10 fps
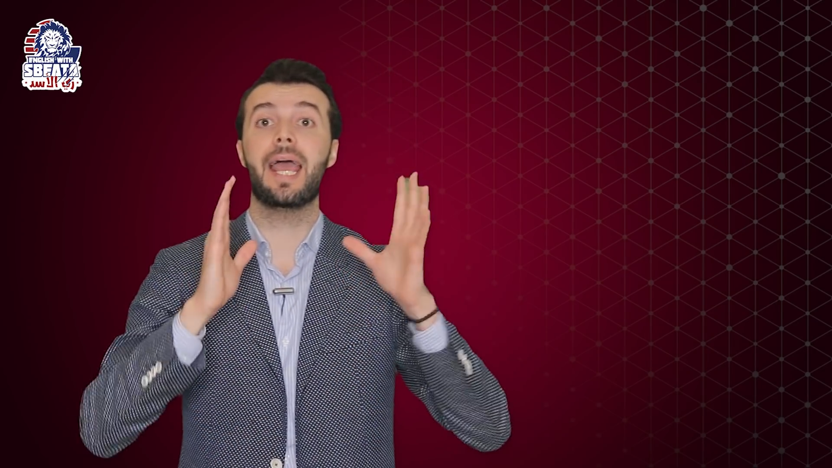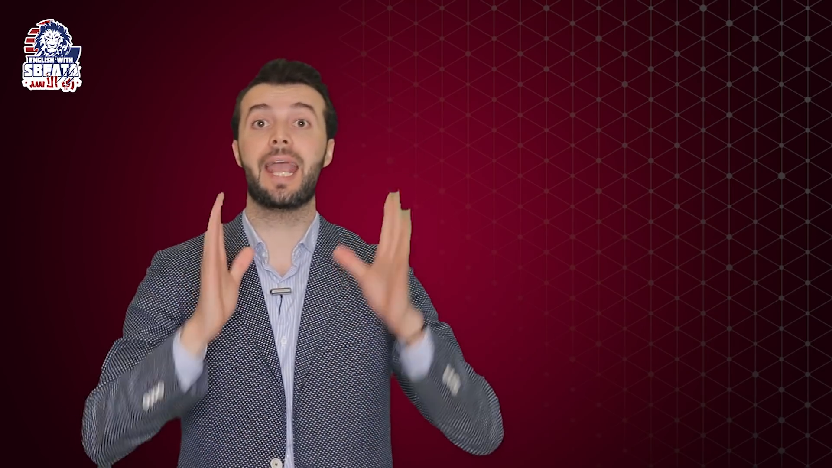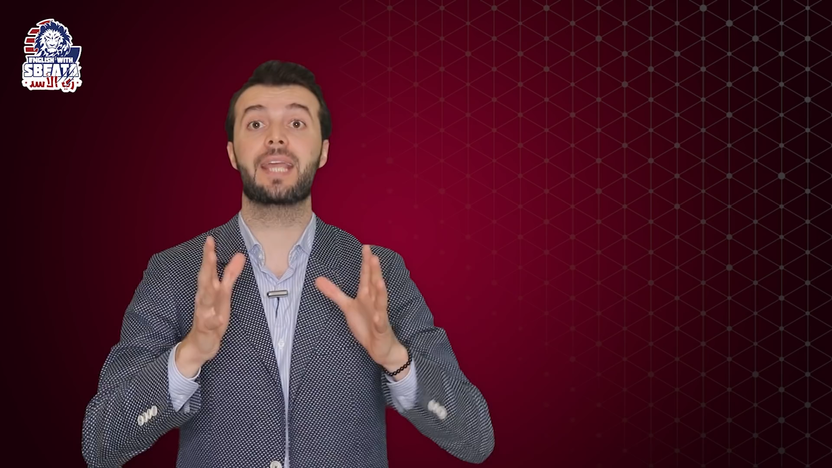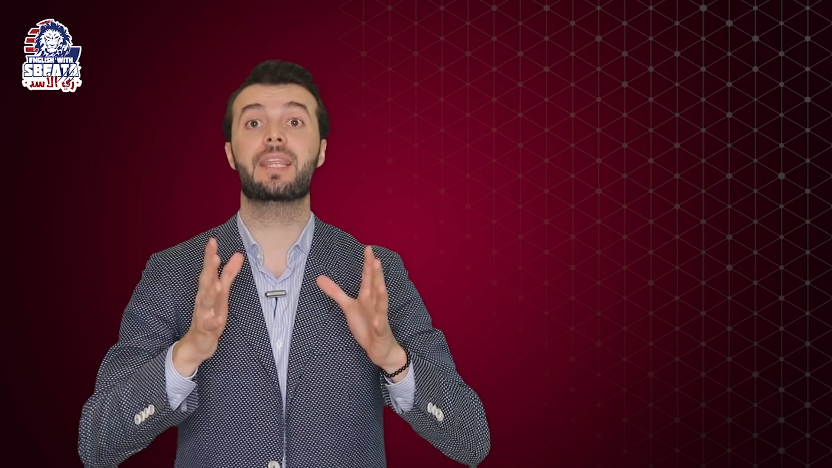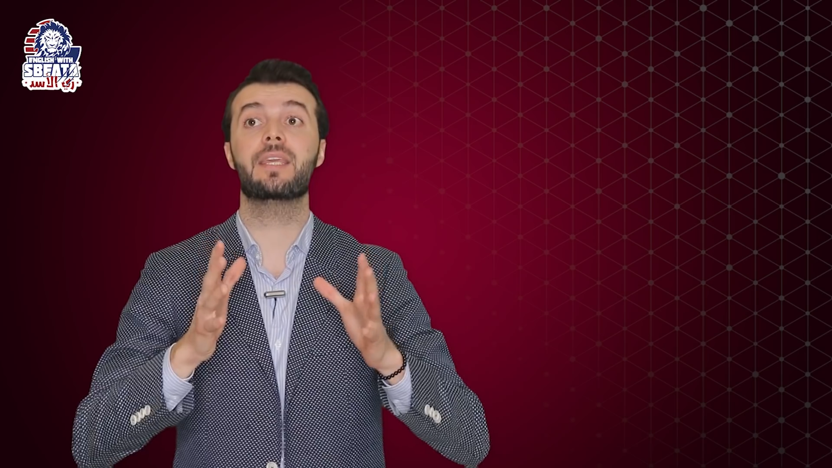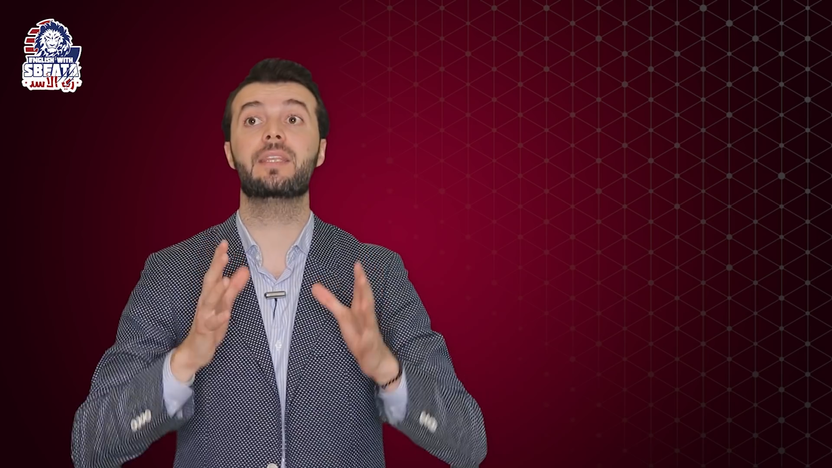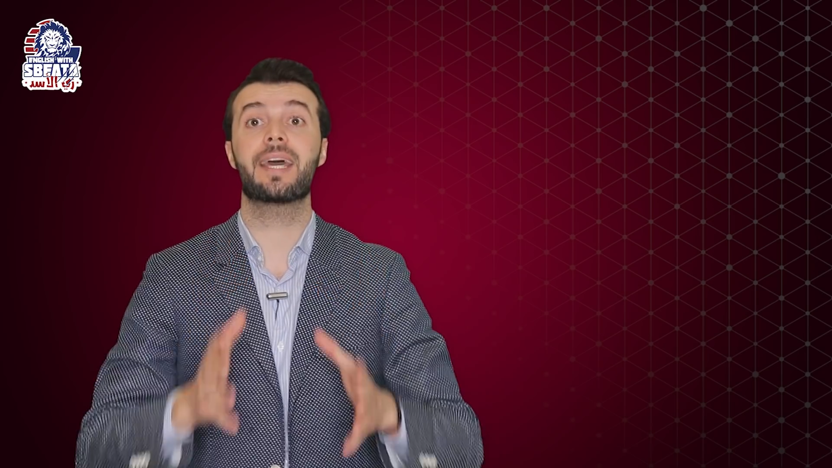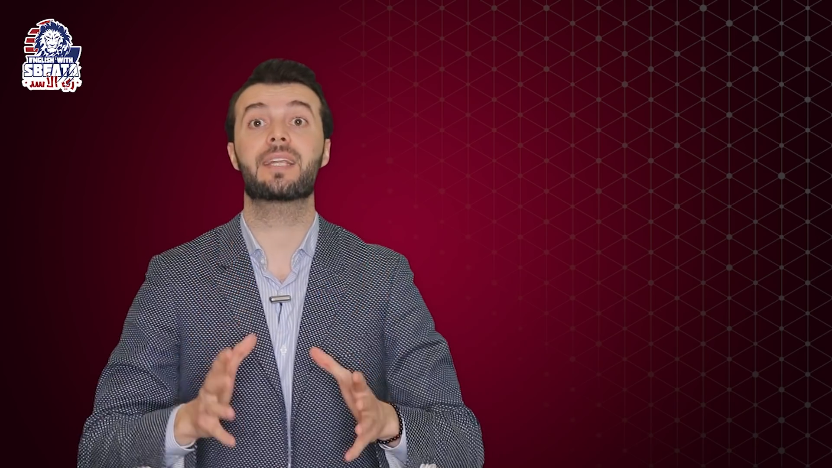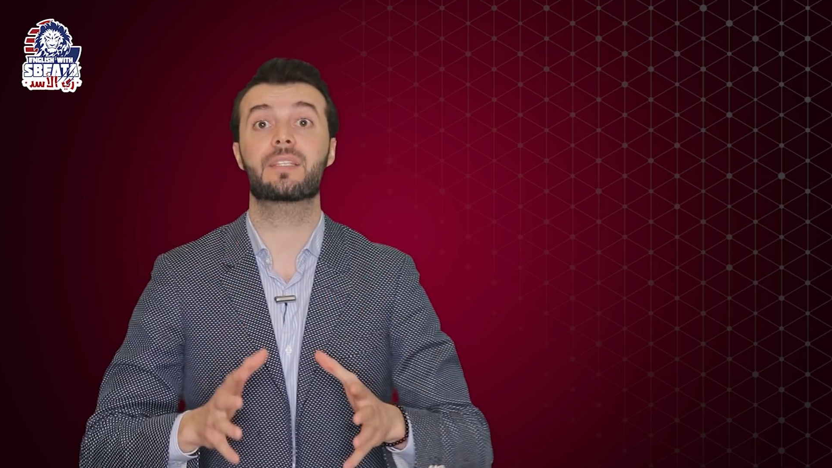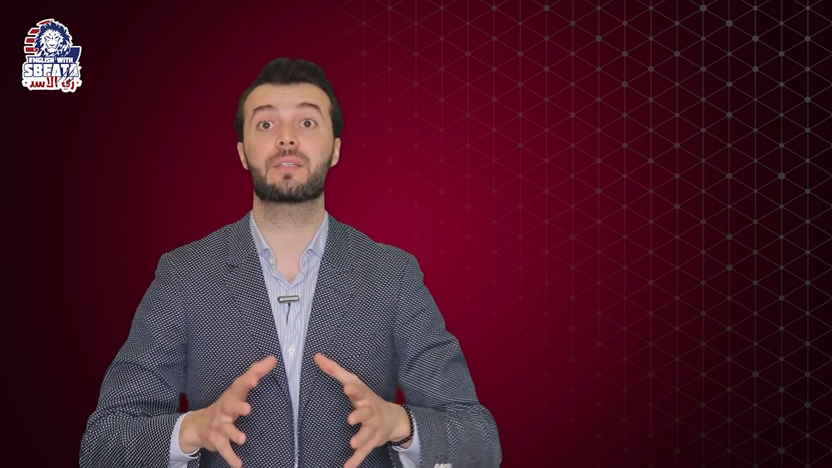هذه
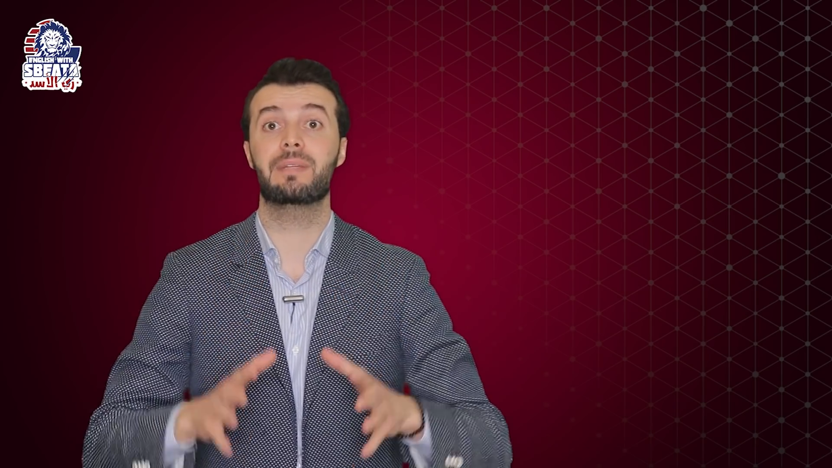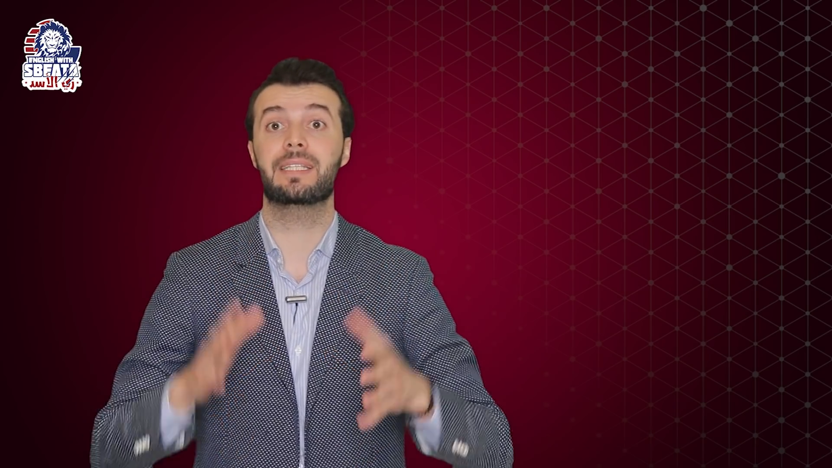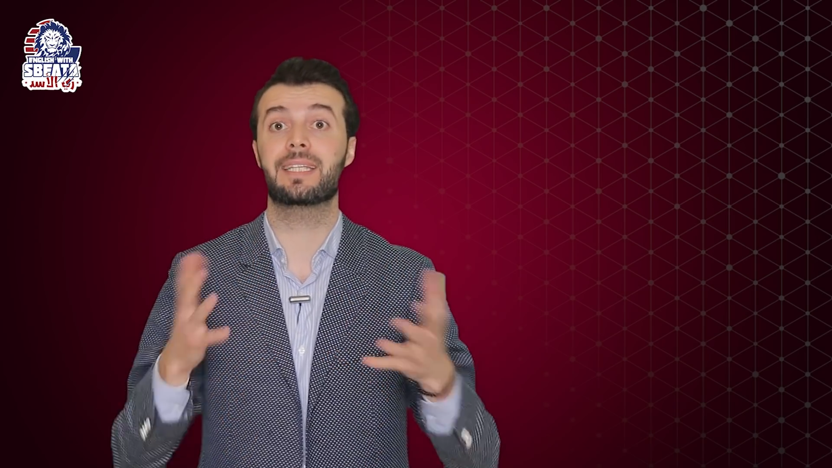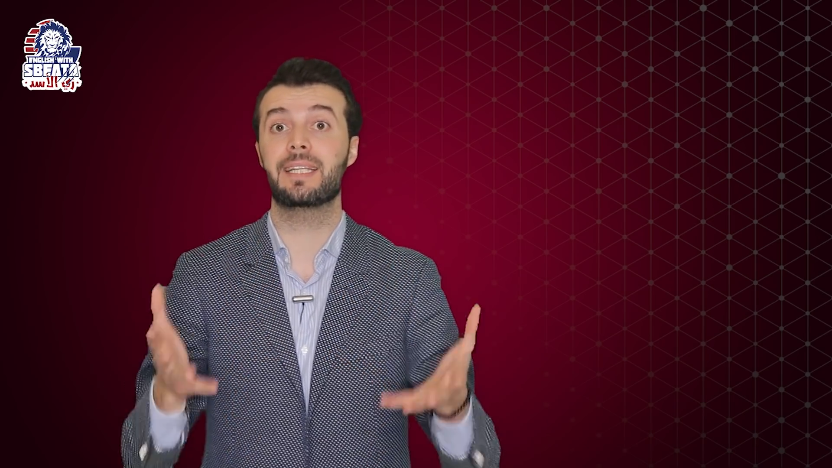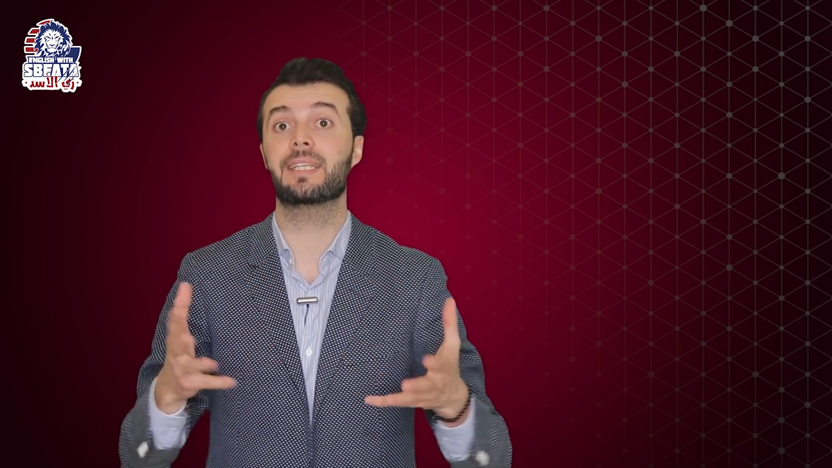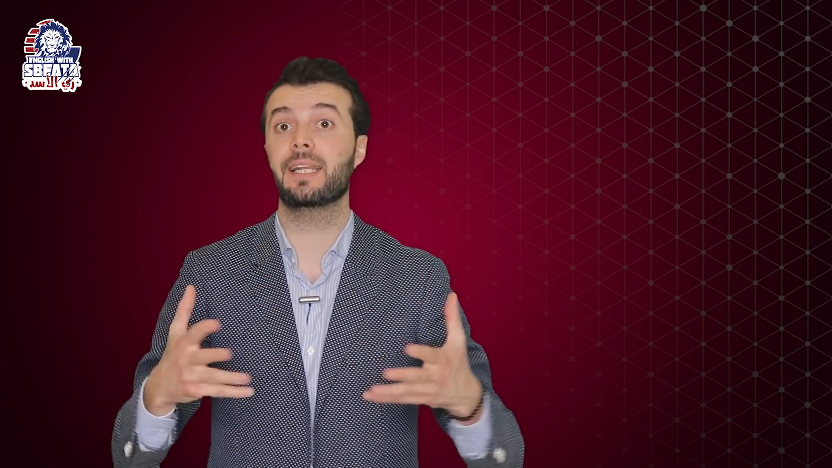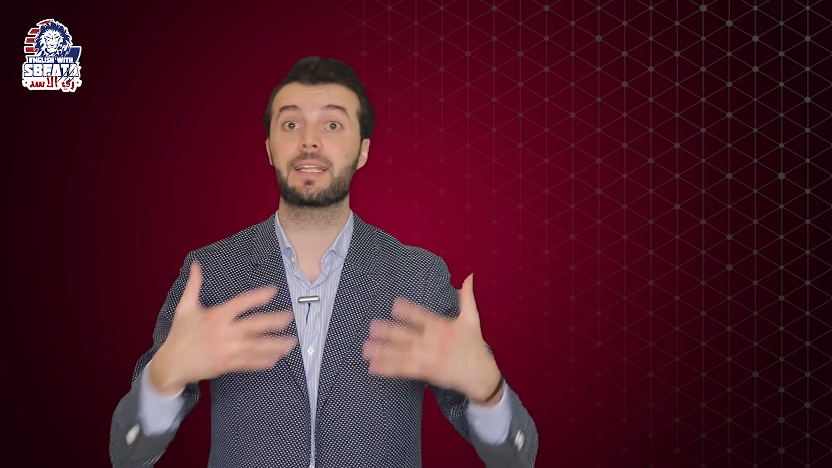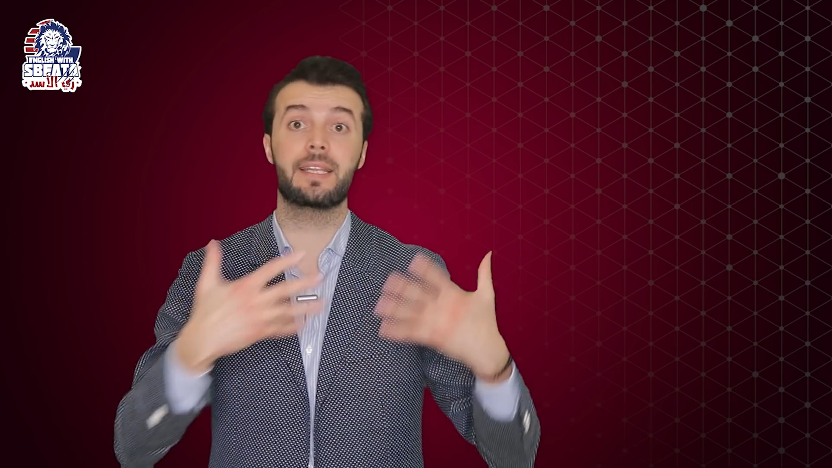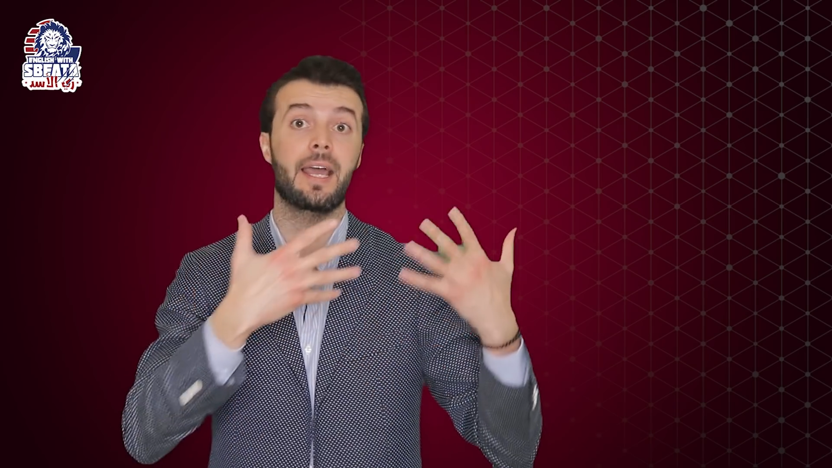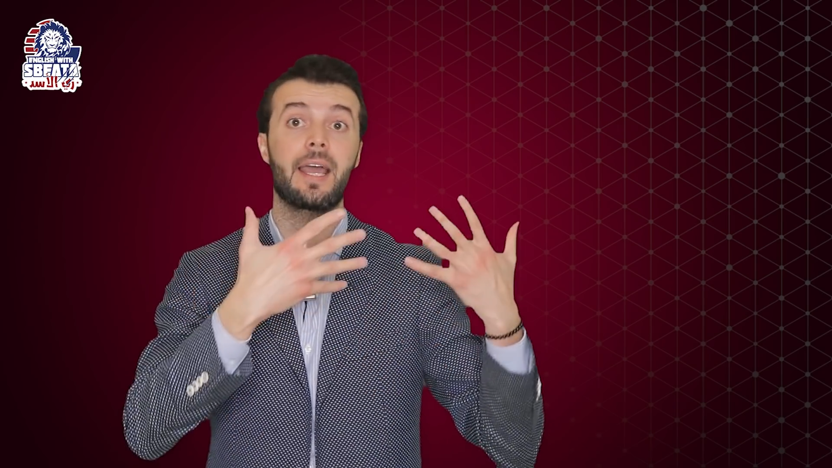درس من
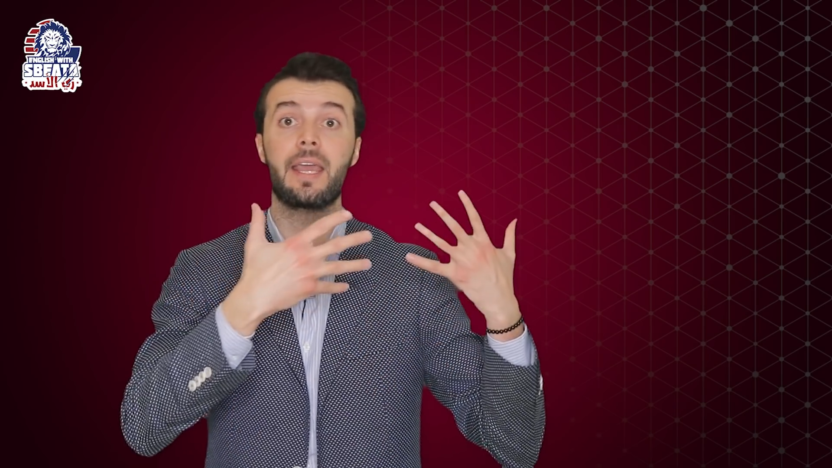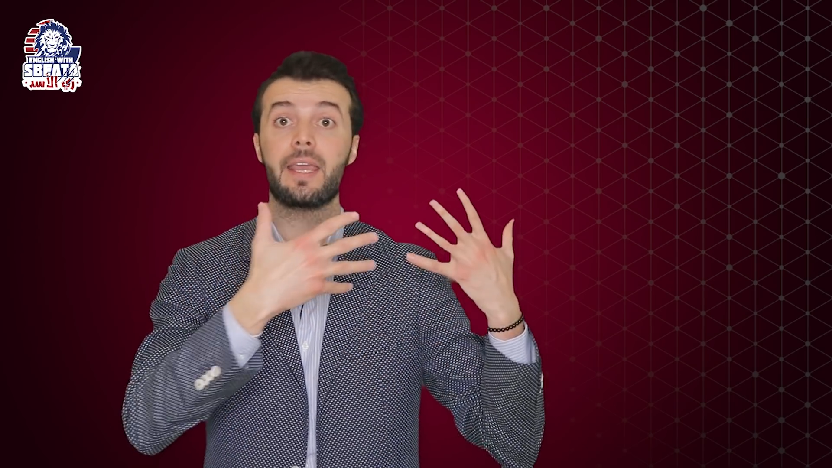سلسلتنا